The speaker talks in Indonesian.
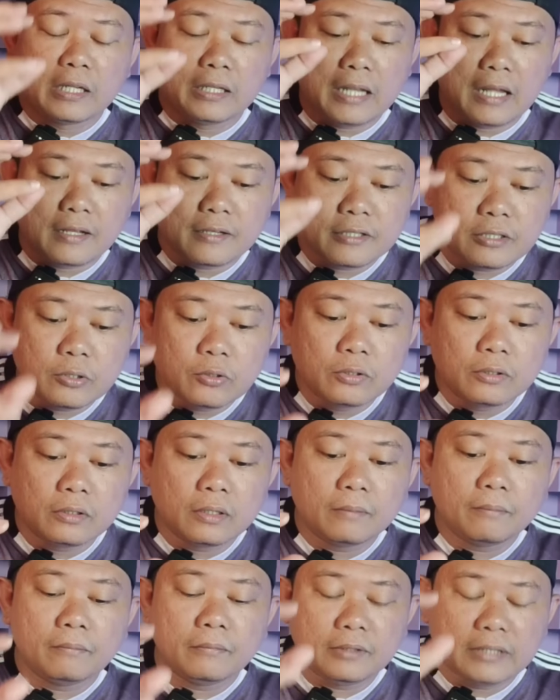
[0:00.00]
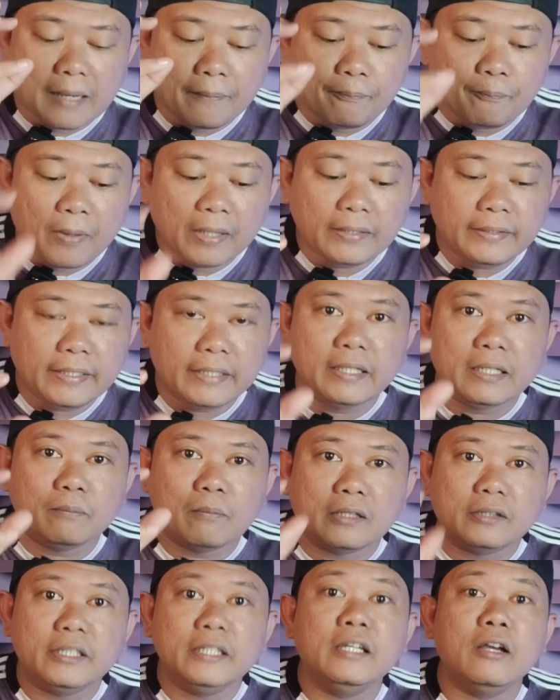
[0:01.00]
langsung dapat
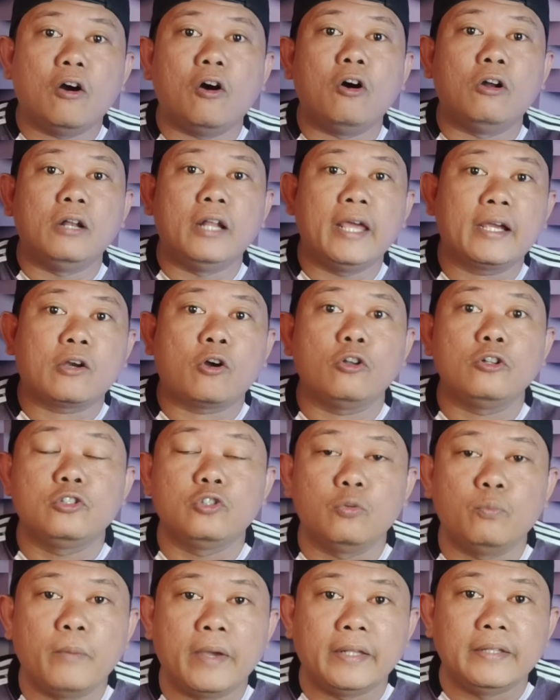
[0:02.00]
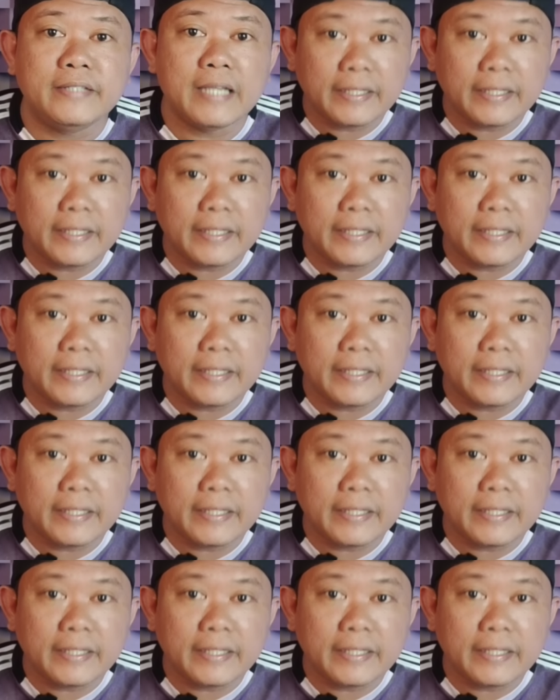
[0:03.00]
dinikmati oleh konsumen.